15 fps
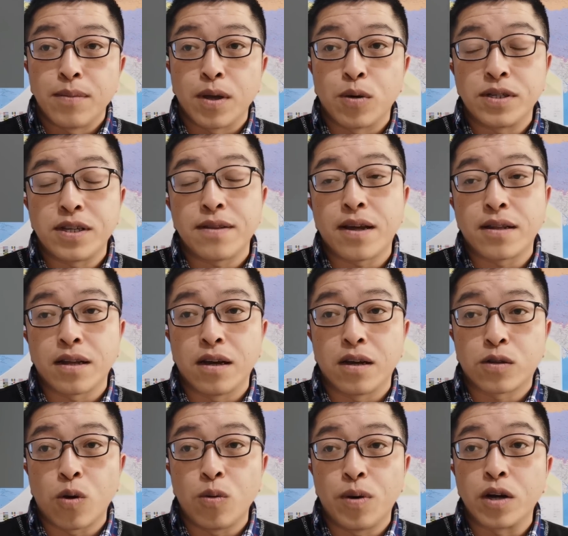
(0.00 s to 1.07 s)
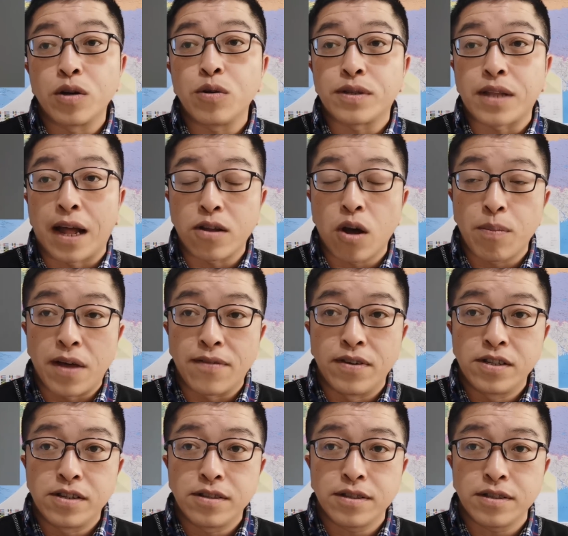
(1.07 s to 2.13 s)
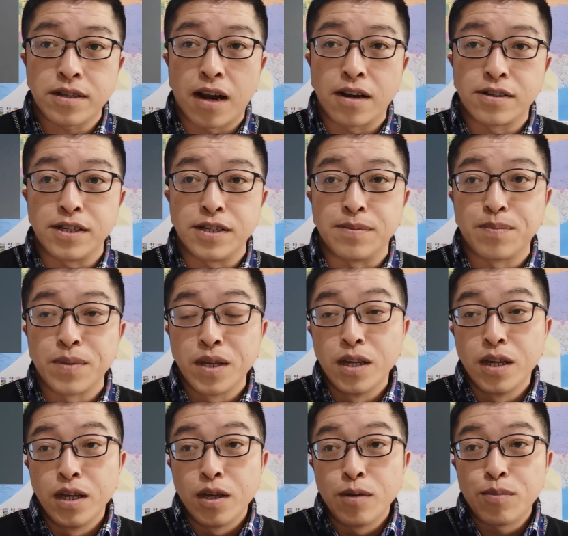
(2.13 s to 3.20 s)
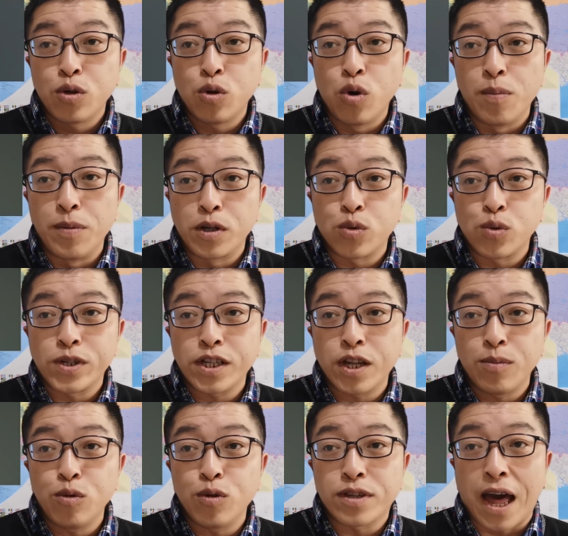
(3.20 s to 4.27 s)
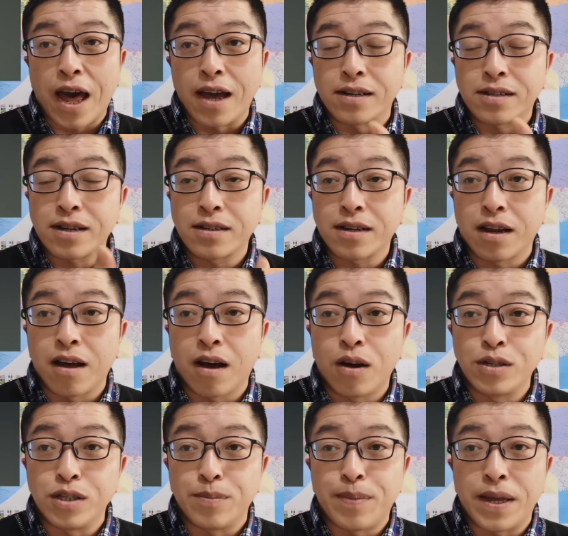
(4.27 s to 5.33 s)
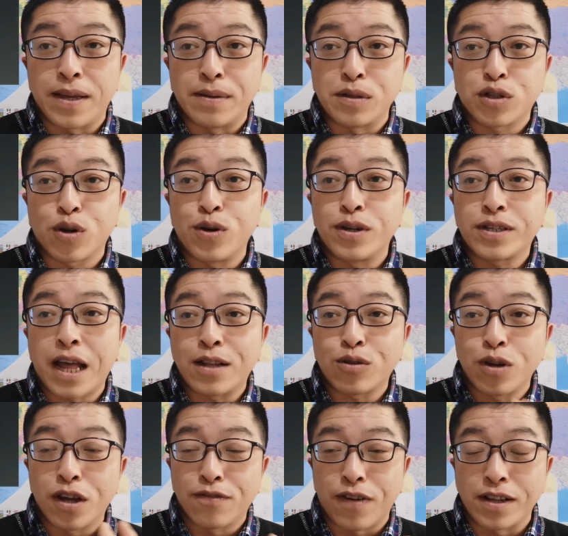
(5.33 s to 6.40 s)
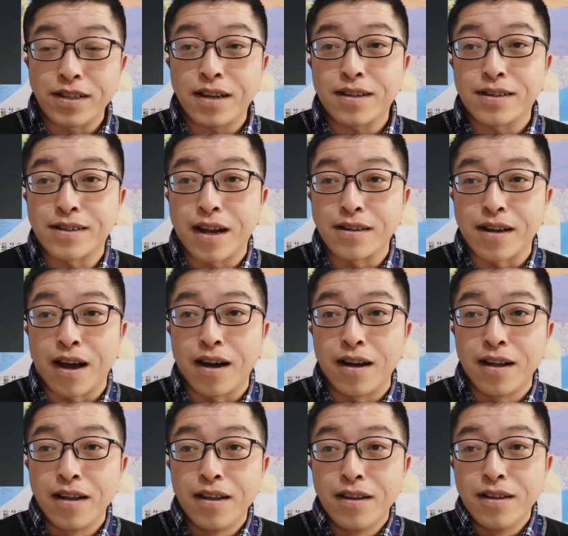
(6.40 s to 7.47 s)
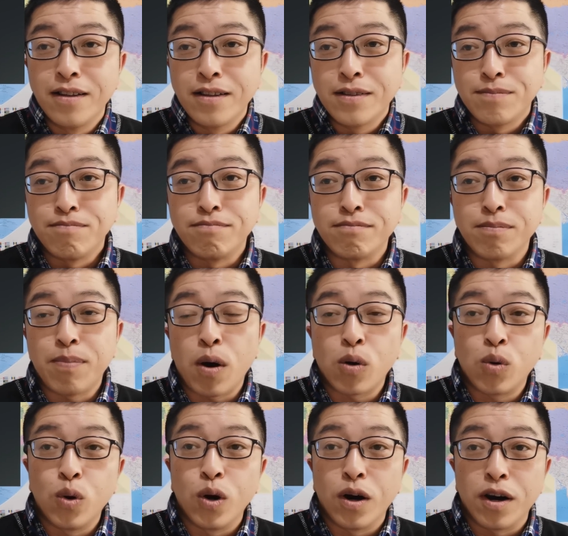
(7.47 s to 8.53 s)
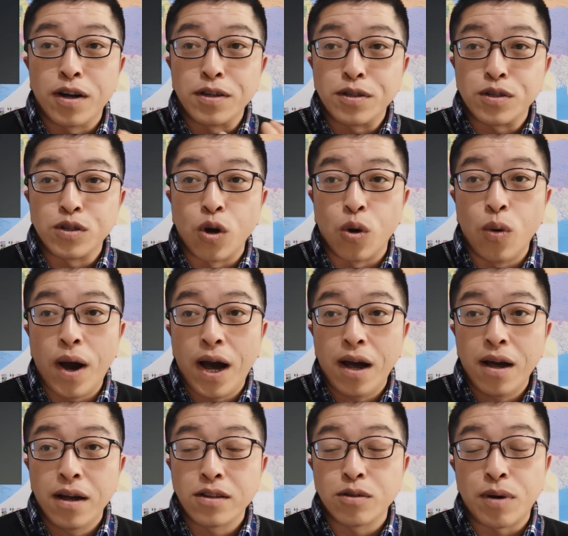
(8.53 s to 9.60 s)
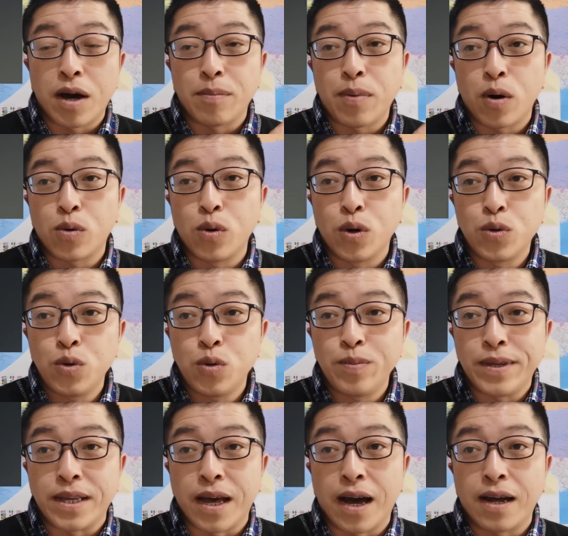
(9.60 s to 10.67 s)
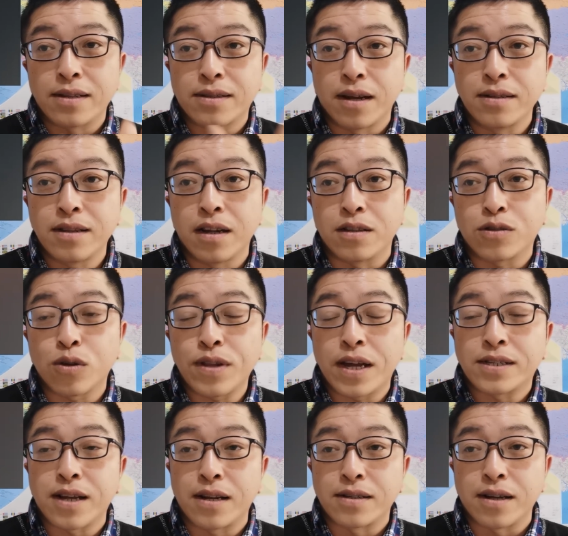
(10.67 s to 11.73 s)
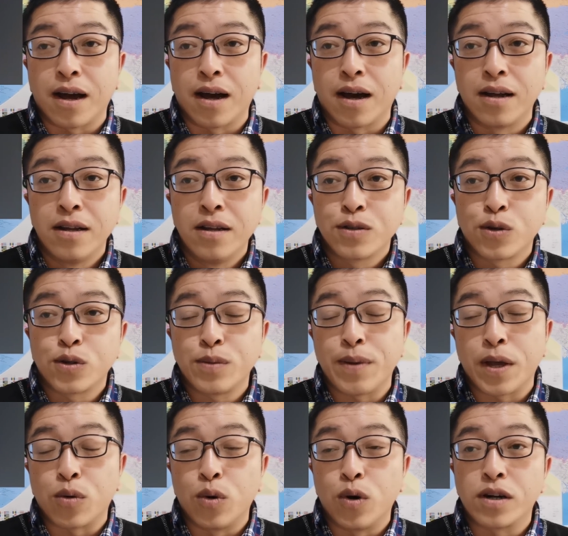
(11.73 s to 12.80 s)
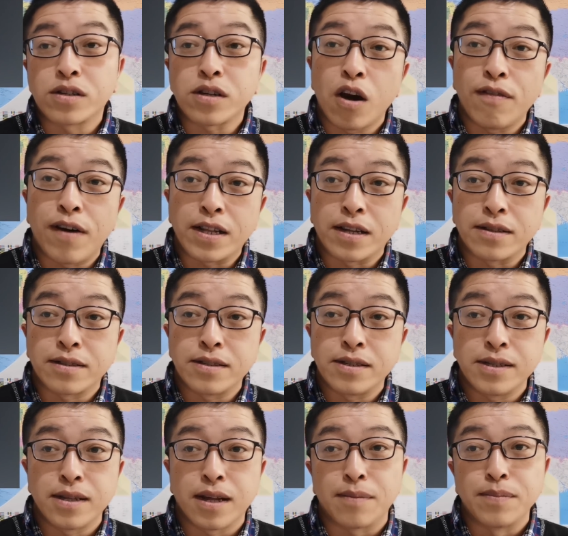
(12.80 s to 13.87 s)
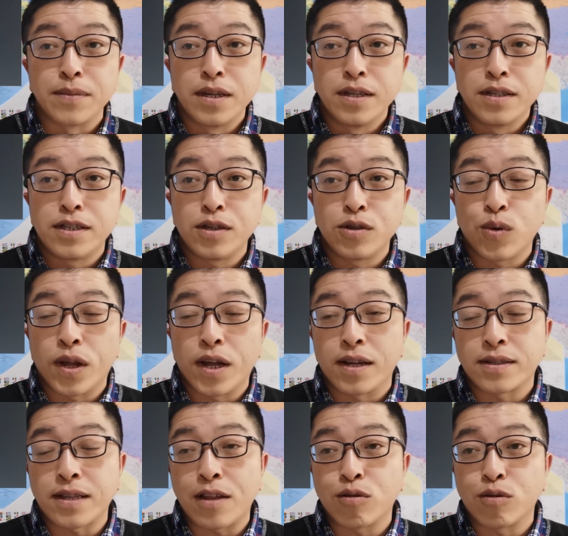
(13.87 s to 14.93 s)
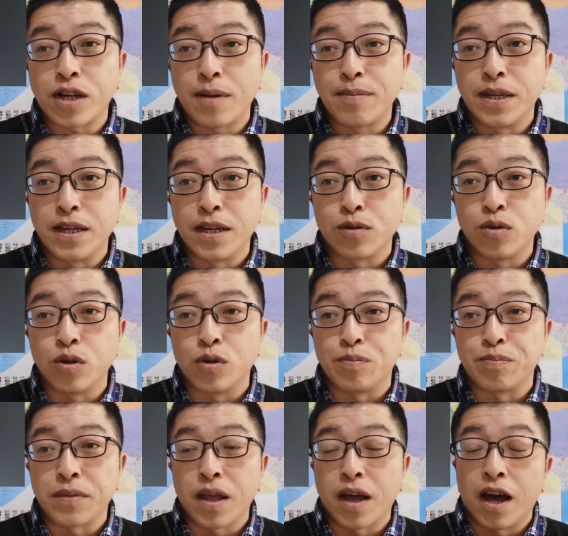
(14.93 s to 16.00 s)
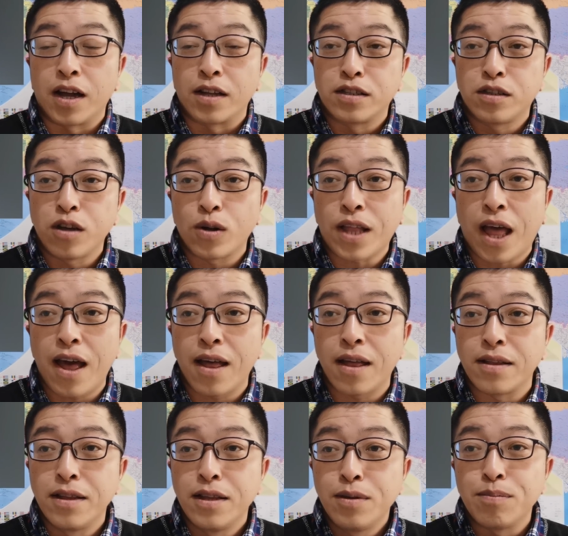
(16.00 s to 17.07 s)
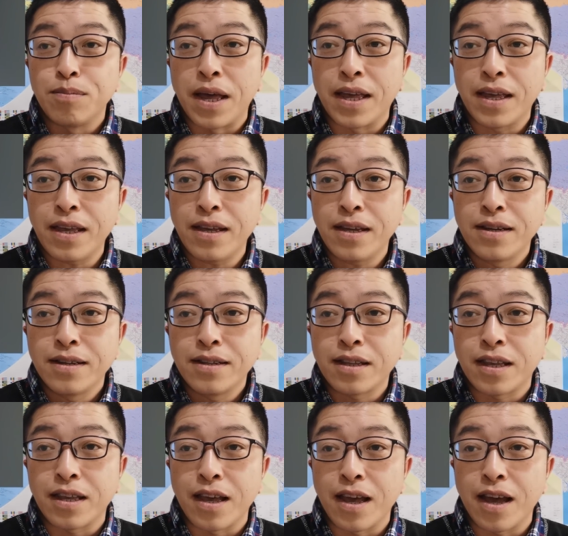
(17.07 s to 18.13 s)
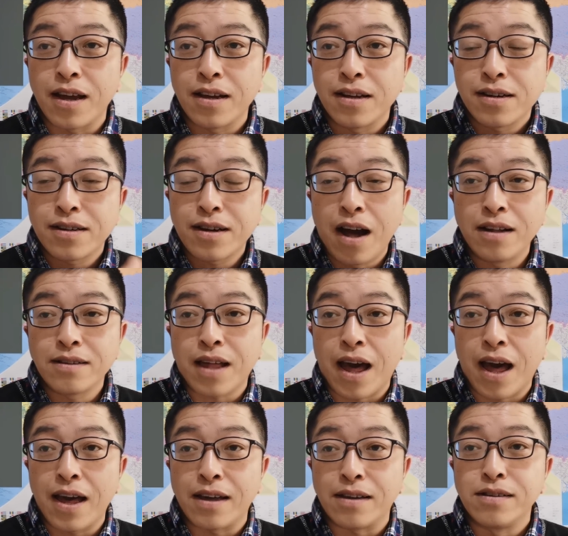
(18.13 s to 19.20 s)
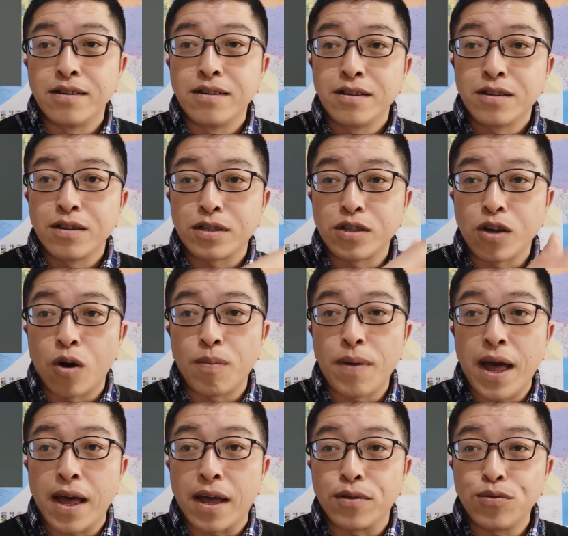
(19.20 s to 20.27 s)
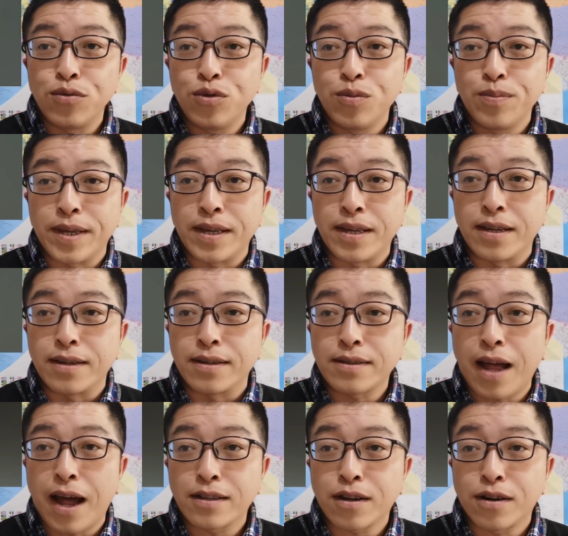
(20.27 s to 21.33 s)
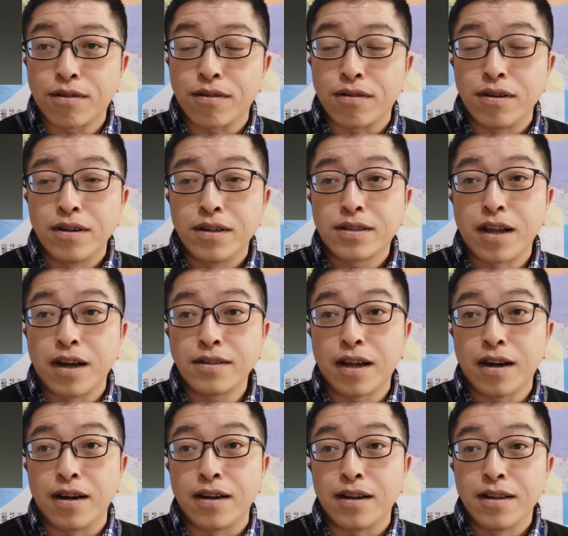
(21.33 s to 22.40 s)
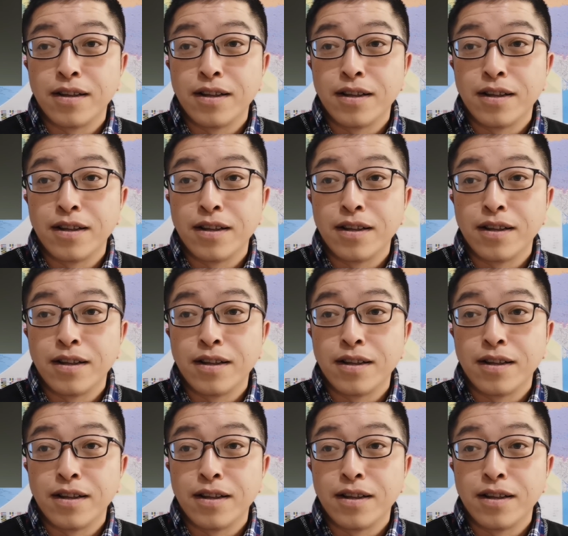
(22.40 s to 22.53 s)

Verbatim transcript: 美国现在的通膨率达到百分之四点几，譬如我们熟知的木材上涨了好几倍，从而带动了房价的上涨。嗯，包括油啊，对吧？包括玉米啊，等等，都在上涨啊。同时，美国超发的资金呢，进入了大宗商品领域啊，焦炭、煤、铁、钢材、小麦、玉米、大豆等等。